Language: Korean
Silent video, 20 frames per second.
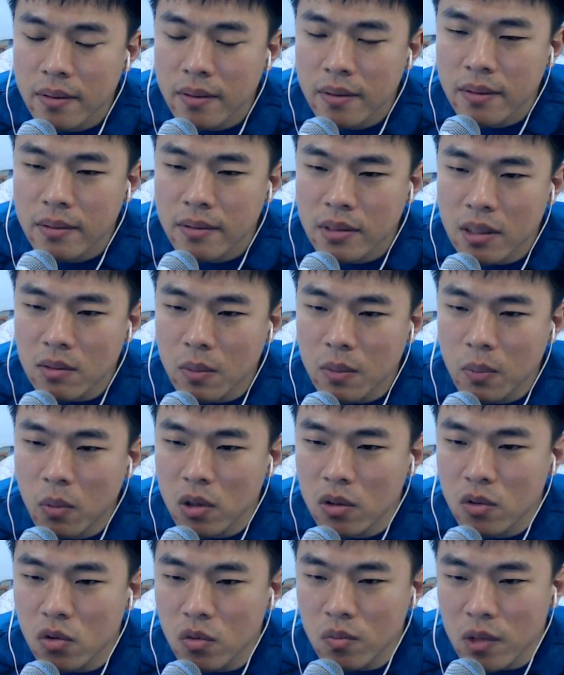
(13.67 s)
제가 볼 때
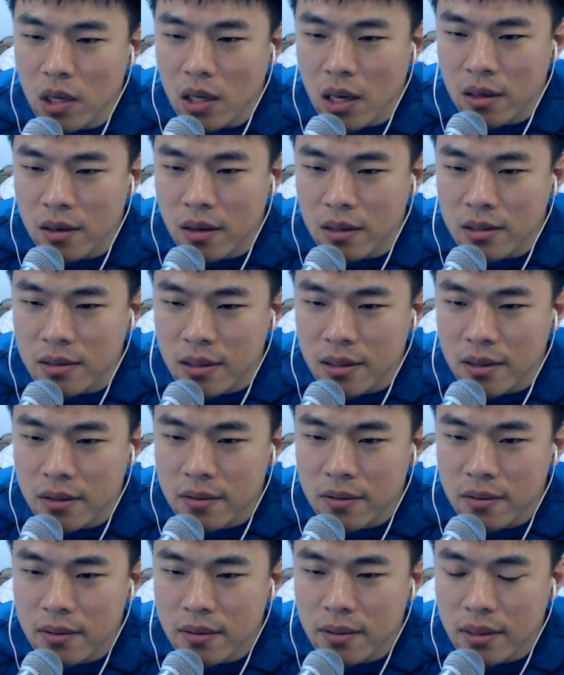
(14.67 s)
본인 꿈 얘기하는 것
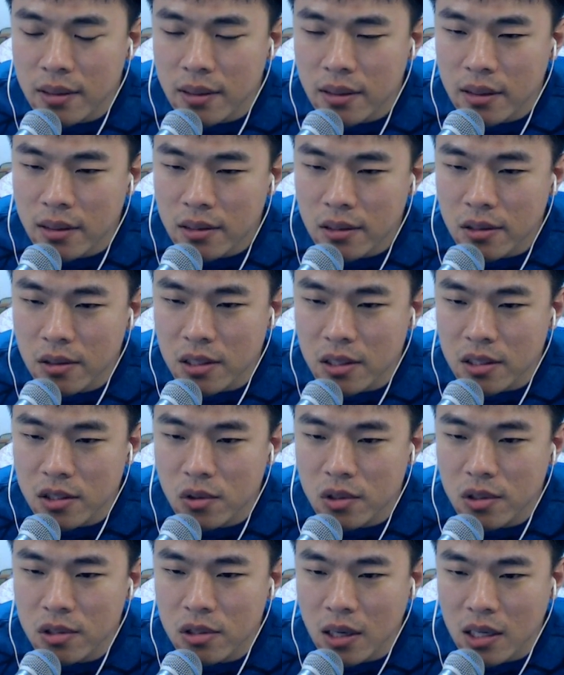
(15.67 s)
같은데요. 예,
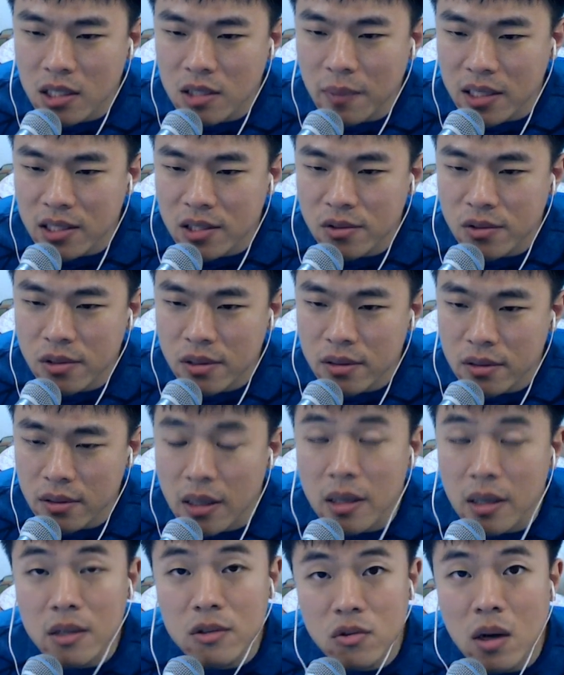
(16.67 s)
여자친구 있는 척 하지 마시고요.
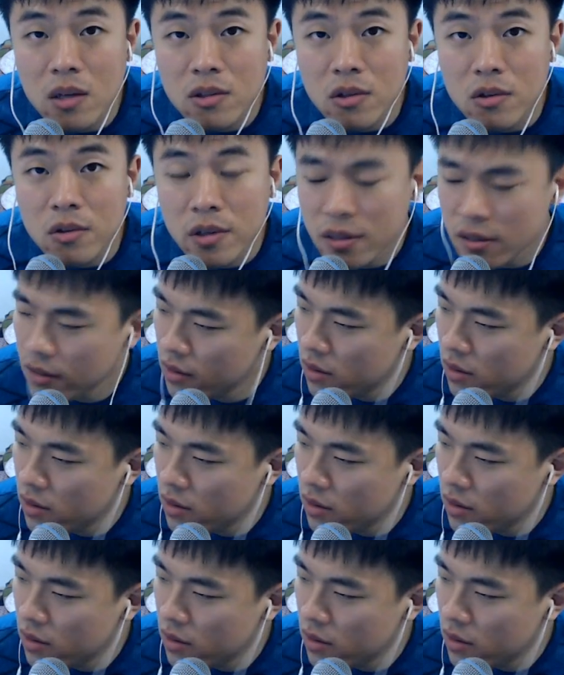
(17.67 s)
예, 수고하셨고요.